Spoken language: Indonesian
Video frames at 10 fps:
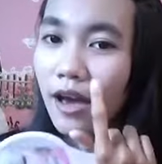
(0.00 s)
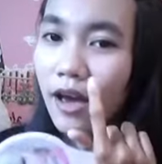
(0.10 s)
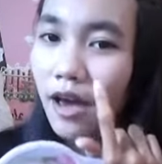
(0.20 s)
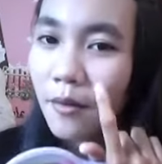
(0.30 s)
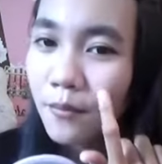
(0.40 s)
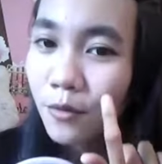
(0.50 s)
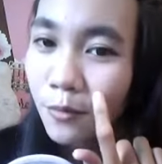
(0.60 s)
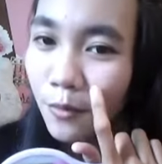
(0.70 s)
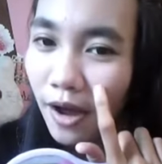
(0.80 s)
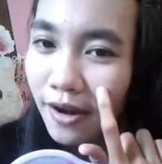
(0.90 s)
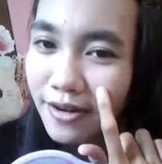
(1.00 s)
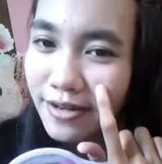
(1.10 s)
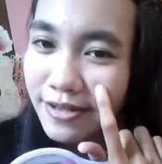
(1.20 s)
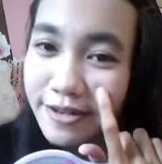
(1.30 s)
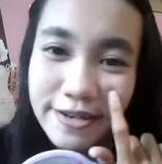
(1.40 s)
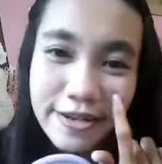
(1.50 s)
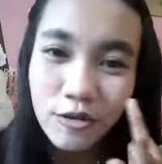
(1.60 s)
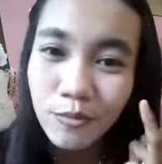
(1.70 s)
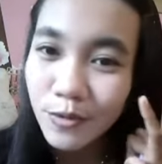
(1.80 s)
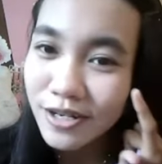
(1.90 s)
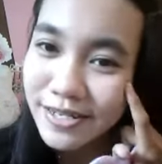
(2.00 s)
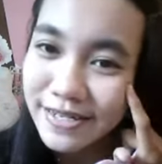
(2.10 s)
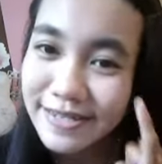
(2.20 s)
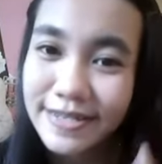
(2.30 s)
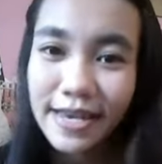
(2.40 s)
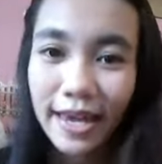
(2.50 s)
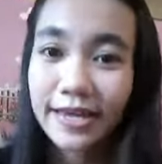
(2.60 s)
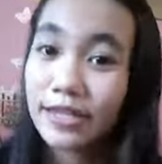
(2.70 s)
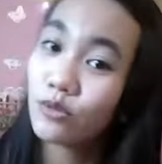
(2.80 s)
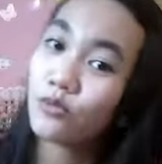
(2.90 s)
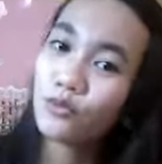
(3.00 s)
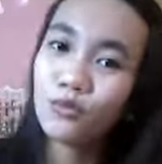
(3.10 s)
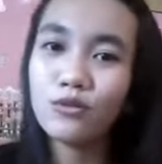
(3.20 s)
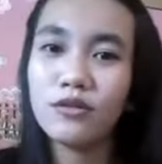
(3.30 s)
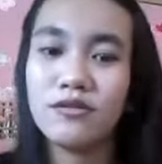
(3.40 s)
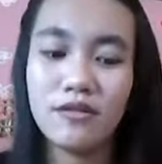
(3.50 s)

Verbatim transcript: kayak numpuk ada di sini numpuk di sini kayak gitu